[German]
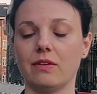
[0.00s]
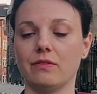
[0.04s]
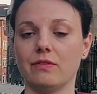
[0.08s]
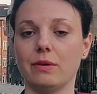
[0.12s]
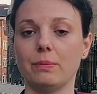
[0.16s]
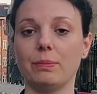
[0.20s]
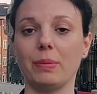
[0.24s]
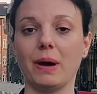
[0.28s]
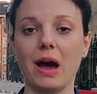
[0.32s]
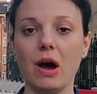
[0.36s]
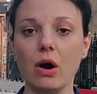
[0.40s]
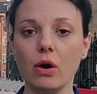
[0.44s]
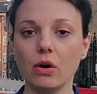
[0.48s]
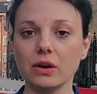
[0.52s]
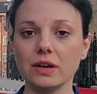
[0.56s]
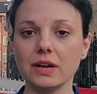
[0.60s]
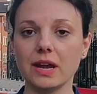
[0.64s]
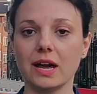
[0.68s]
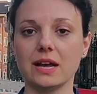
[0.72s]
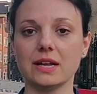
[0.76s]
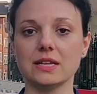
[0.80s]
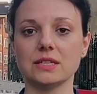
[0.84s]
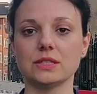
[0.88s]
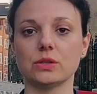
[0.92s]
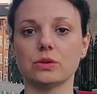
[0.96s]
Wir brauchen
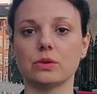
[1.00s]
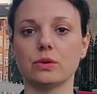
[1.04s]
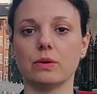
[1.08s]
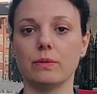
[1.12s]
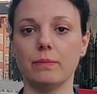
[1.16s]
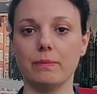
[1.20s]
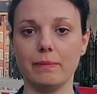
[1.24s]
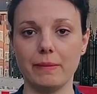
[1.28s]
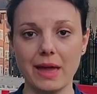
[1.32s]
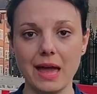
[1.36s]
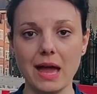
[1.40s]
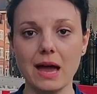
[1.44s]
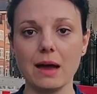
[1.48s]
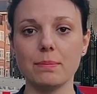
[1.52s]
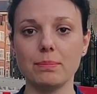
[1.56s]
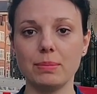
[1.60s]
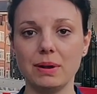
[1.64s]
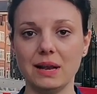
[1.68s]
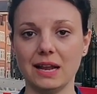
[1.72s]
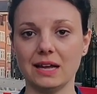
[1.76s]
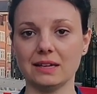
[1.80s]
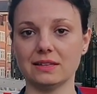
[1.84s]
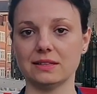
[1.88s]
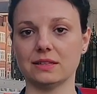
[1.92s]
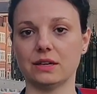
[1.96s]
also mehr
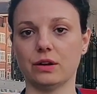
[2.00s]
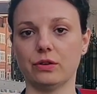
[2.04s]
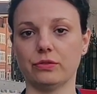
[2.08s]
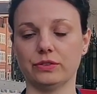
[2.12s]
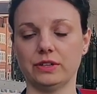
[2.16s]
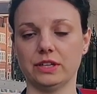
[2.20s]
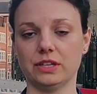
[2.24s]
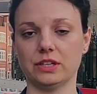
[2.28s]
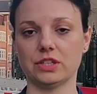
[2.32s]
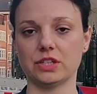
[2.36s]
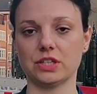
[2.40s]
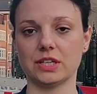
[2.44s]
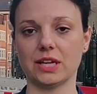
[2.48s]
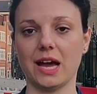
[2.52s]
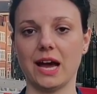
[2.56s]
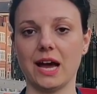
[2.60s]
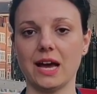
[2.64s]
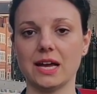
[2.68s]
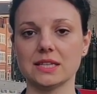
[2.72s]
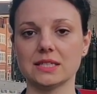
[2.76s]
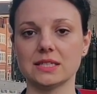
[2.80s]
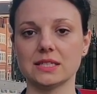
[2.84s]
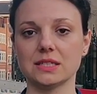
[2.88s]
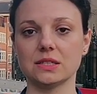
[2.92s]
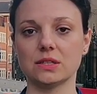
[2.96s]
Platz auf den
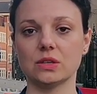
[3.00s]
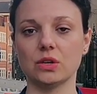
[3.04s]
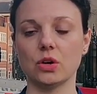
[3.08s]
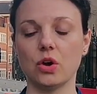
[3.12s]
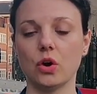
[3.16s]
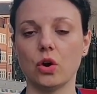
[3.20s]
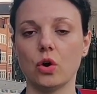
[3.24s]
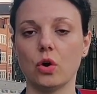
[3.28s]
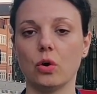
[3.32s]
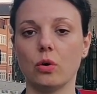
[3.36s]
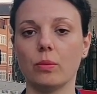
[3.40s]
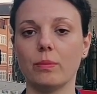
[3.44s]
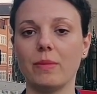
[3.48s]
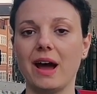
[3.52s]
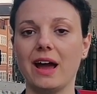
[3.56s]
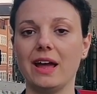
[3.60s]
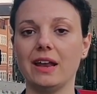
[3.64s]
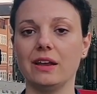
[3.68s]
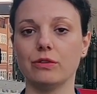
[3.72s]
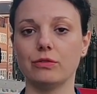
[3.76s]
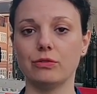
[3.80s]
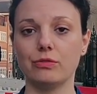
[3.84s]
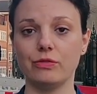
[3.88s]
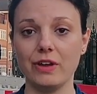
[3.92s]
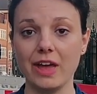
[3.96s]
Straßen, um
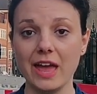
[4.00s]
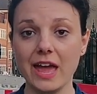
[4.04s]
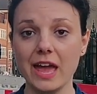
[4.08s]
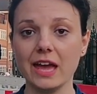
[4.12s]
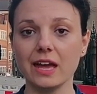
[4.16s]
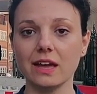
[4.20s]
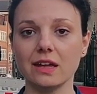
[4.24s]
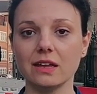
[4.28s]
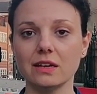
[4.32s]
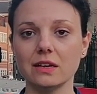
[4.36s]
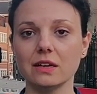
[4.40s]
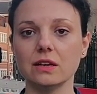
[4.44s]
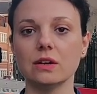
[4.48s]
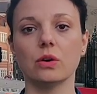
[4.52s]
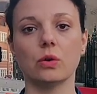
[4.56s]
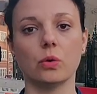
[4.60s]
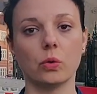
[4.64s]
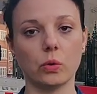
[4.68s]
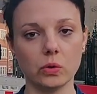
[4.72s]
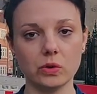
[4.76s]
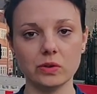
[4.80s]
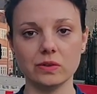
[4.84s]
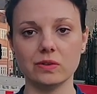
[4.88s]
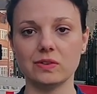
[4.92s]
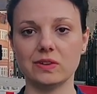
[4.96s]
einen fairen
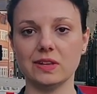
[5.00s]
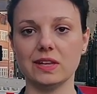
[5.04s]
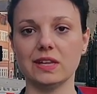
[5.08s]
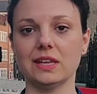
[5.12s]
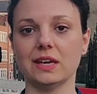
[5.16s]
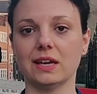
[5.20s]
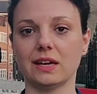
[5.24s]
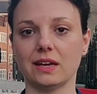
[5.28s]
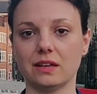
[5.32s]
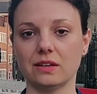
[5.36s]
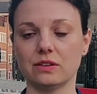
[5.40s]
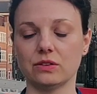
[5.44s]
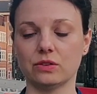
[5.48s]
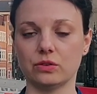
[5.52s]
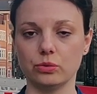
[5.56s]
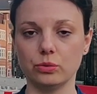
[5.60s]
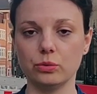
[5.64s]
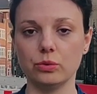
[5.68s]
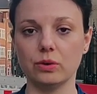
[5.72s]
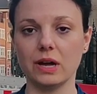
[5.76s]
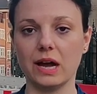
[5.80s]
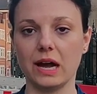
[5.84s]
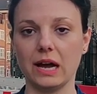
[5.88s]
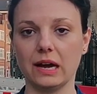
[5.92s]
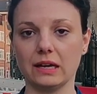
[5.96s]
und sicheren
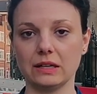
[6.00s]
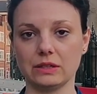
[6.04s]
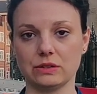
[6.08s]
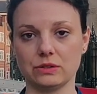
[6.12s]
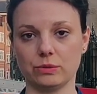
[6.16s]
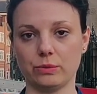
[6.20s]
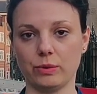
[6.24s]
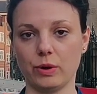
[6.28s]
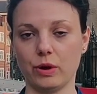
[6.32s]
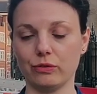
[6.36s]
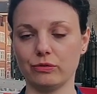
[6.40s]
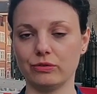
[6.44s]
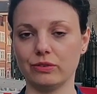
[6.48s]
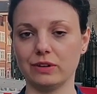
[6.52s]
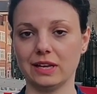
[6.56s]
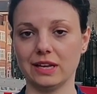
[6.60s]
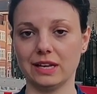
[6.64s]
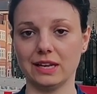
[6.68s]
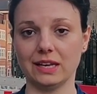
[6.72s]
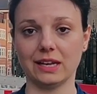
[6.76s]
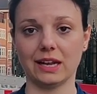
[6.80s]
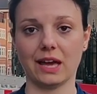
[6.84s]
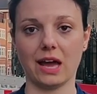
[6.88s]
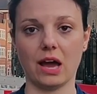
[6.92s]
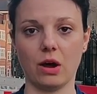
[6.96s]
Zugang zum
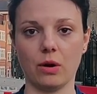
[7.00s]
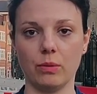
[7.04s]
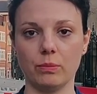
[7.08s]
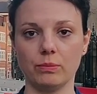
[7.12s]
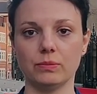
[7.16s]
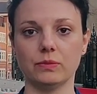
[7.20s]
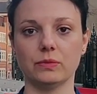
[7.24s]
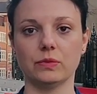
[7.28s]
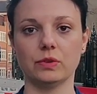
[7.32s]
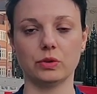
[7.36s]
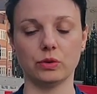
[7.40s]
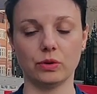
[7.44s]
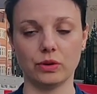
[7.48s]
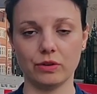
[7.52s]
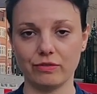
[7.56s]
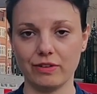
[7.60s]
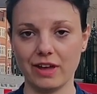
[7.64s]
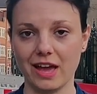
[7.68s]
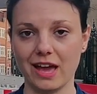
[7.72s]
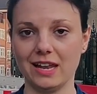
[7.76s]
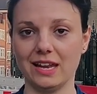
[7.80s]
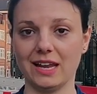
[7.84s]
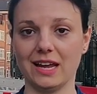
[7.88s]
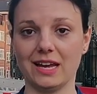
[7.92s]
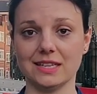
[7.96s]
öffentlichen Raum zu
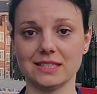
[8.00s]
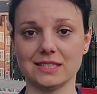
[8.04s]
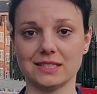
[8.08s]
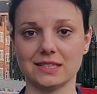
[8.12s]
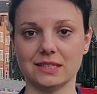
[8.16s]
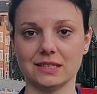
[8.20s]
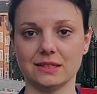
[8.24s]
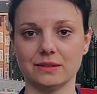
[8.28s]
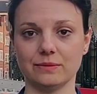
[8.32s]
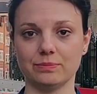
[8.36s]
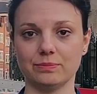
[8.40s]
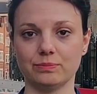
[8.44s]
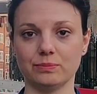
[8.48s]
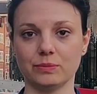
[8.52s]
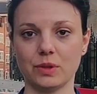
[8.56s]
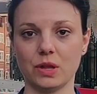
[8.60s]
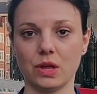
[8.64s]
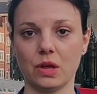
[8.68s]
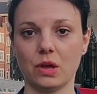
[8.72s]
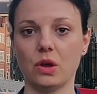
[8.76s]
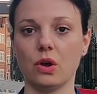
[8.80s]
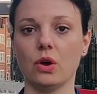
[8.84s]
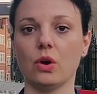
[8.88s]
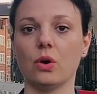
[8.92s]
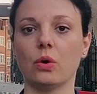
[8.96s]
gewährleisten.
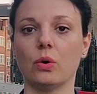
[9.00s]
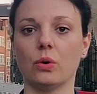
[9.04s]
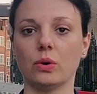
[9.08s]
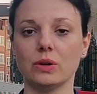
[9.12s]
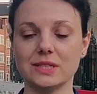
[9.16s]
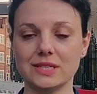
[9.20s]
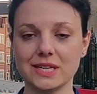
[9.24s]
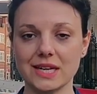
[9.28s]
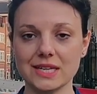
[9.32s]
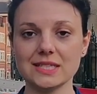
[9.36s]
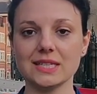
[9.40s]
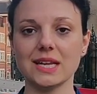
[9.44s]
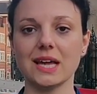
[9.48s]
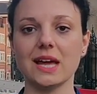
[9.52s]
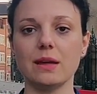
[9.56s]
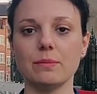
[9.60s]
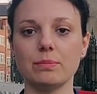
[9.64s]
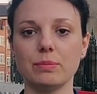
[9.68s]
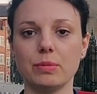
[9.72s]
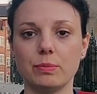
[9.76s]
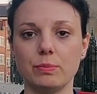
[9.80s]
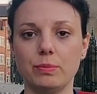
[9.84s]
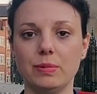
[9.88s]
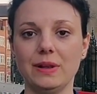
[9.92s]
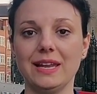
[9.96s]
Und deshalb
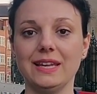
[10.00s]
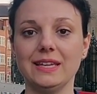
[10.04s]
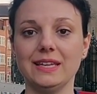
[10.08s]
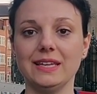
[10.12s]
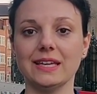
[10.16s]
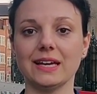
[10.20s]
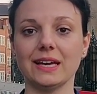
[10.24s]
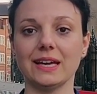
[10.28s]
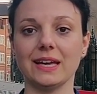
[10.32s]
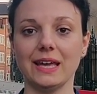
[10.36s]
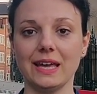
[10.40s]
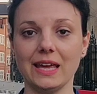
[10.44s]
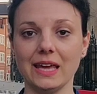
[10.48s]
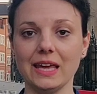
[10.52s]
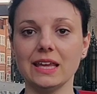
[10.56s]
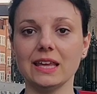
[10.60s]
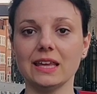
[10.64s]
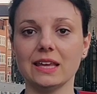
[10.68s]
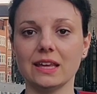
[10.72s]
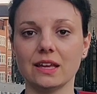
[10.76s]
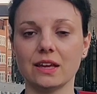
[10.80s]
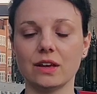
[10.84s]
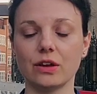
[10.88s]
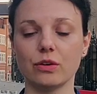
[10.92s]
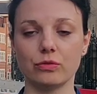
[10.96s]
plädiere ich
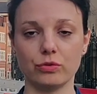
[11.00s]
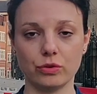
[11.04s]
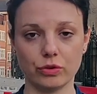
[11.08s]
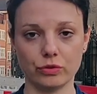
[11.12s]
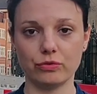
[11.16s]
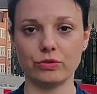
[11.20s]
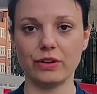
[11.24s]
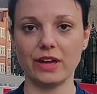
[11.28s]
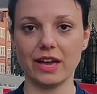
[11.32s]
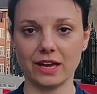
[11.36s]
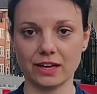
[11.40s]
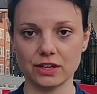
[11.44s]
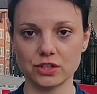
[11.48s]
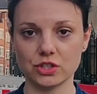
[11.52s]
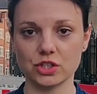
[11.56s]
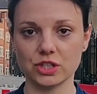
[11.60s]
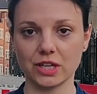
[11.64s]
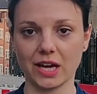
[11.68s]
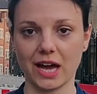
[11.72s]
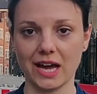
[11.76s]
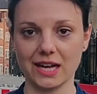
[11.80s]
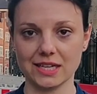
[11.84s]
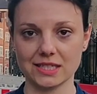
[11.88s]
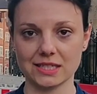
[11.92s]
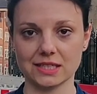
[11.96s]
für faire
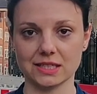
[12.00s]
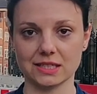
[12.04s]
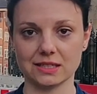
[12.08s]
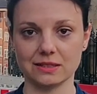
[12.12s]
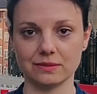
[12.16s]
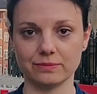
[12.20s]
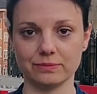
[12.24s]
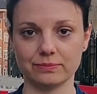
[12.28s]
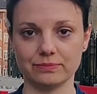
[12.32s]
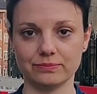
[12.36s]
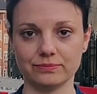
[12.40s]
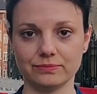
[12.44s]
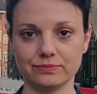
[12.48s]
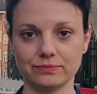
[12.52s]
Straßen.